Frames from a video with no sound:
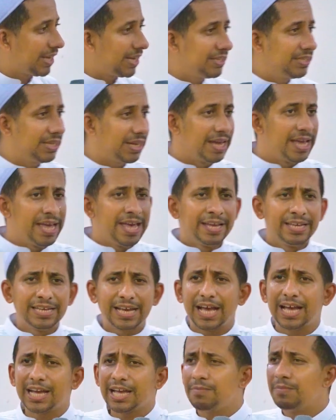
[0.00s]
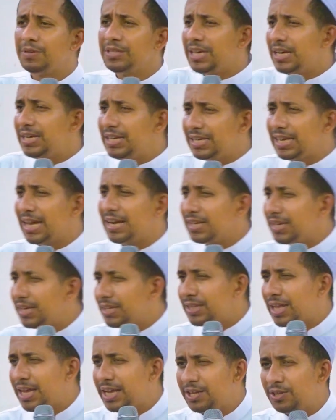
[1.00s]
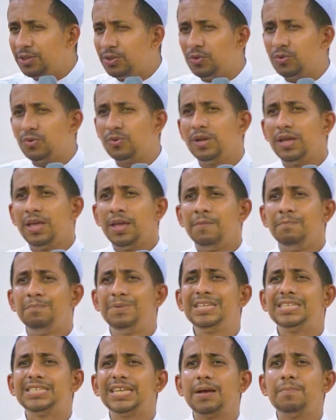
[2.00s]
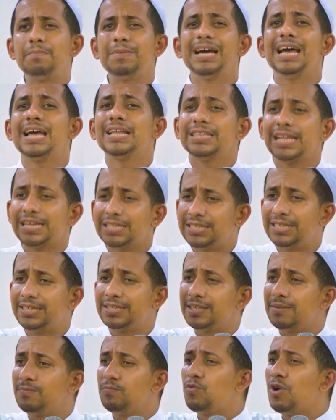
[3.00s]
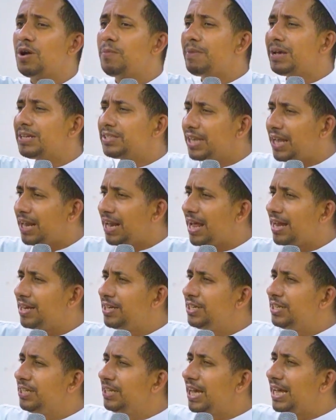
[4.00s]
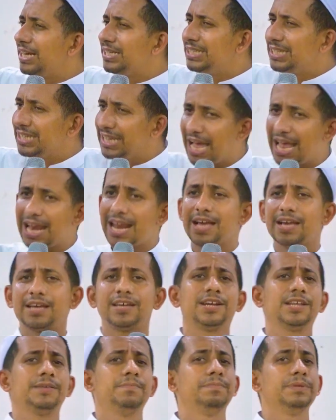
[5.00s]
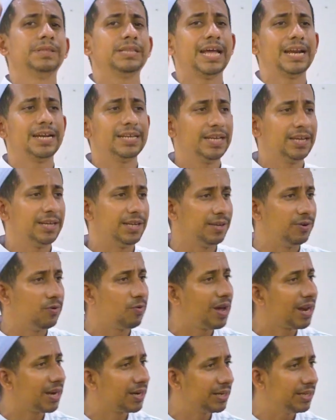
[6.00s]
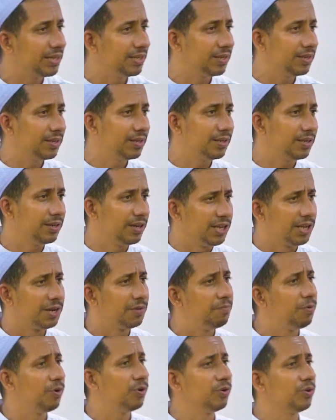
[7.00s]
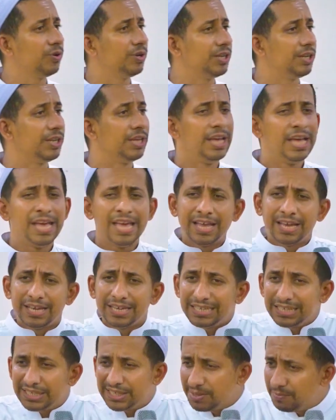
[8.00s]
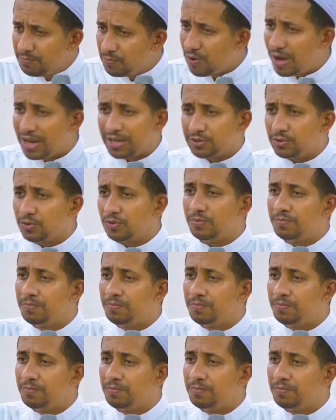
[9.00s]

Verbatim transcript: saja, yang akan menjadikan kita itu bisa mengatasi semua masalah dengan segala keributannya di luar Lirboyo ini. Semua itu